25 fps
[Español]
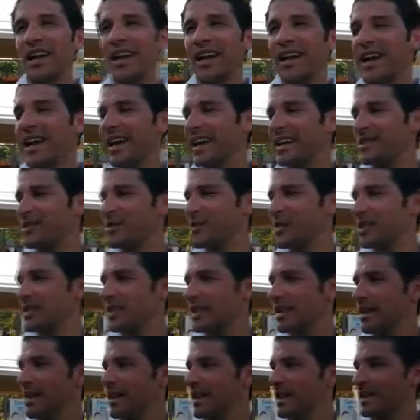gran suerte
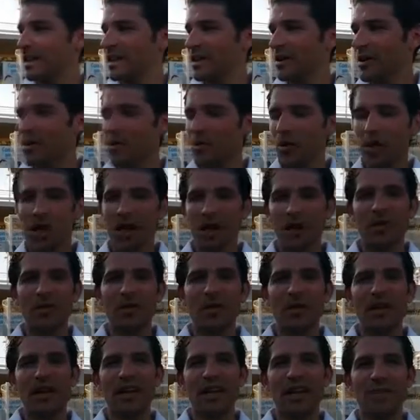de, ir convocado con el
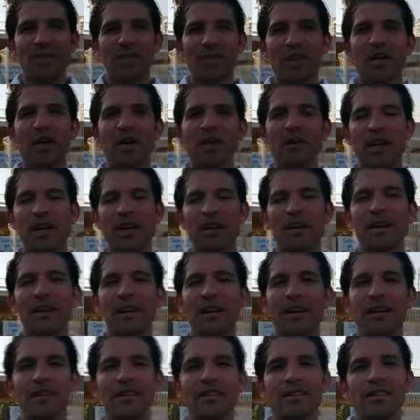primer equipo con el
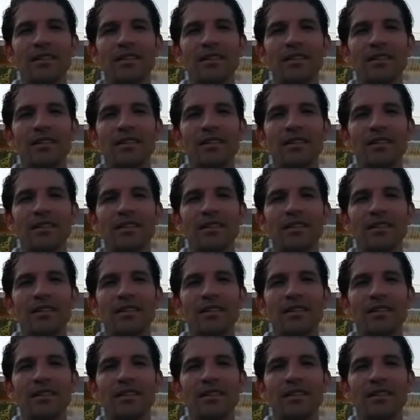Valencia,